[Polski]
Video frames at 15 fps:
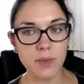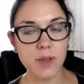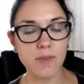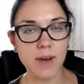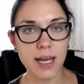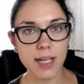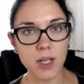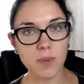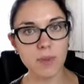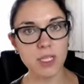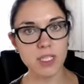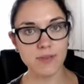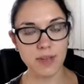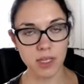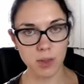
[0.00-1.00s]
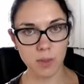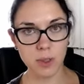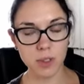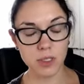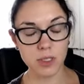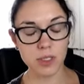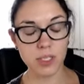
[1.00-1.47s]
to warto mieć
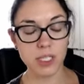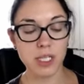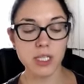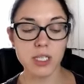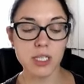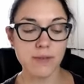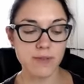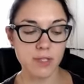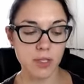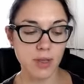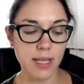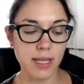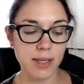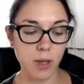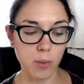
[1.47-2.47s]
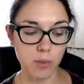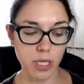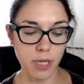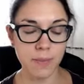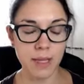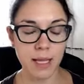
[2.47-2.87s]
świadomość, czy siedzi się w siodle dobrze.